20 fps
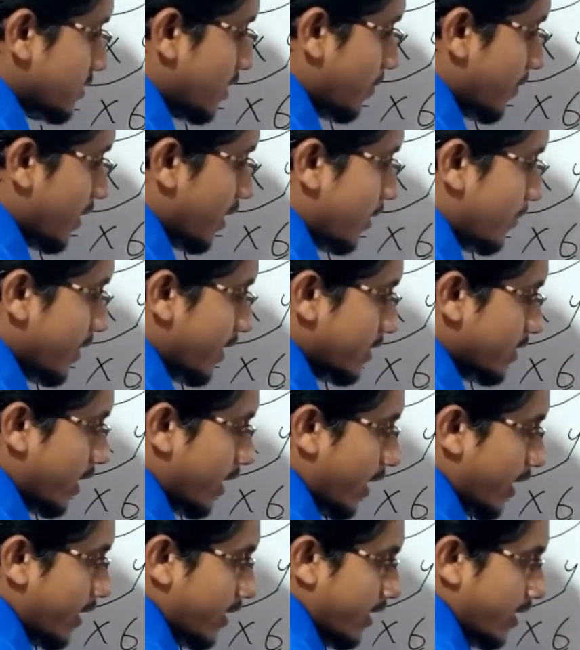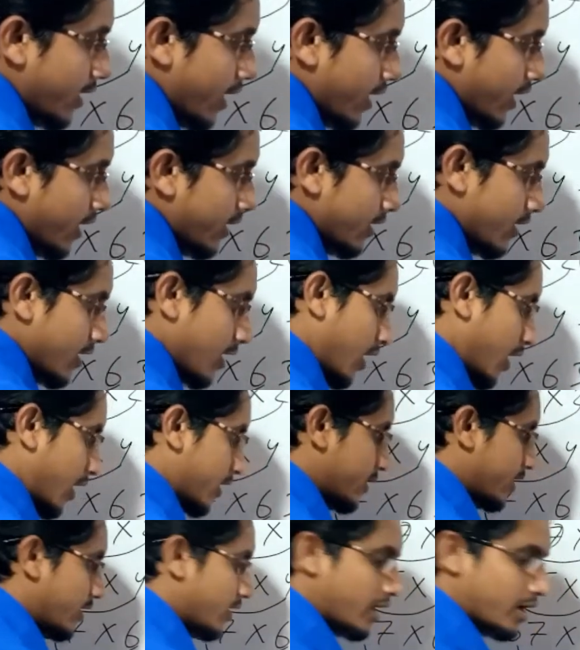सम करने पे कितना आ रहा है टेन आ रहा है
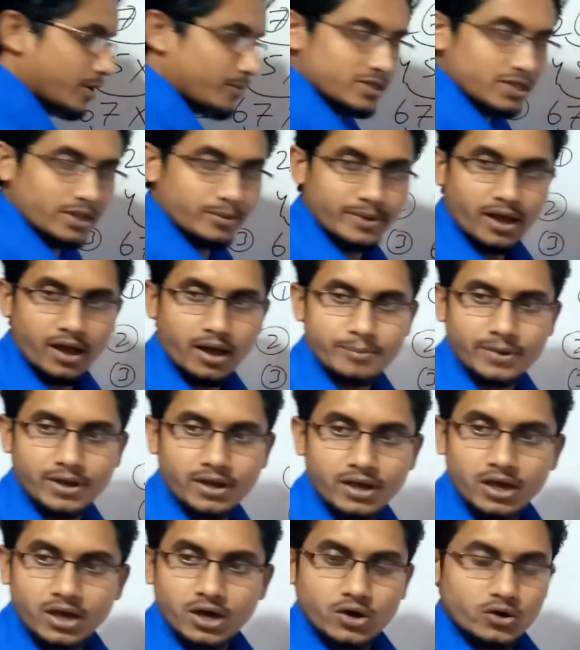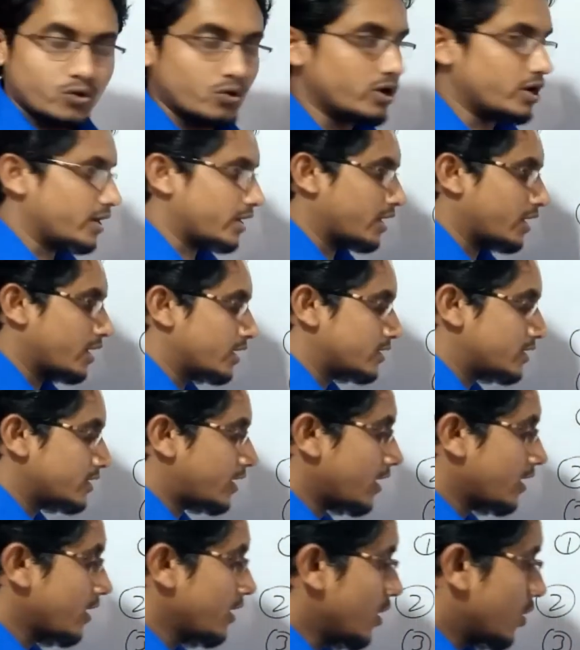हाँ टेन आ रहा है मतलब यहाँ पे रूल लगेगा ठीक
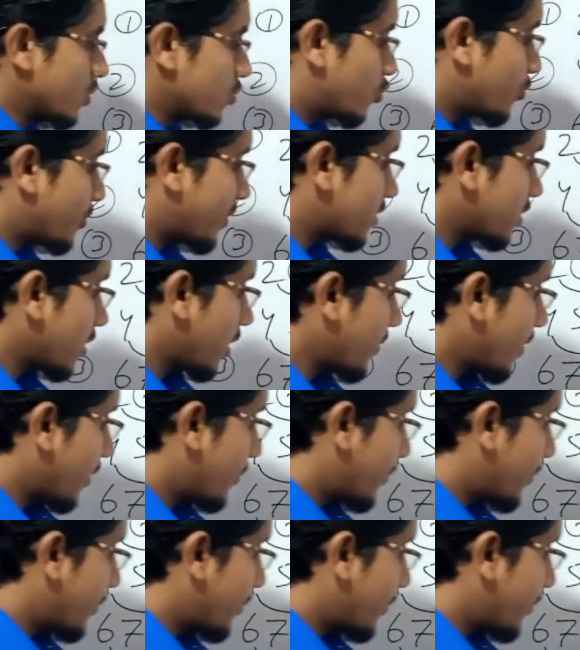है तो मतलब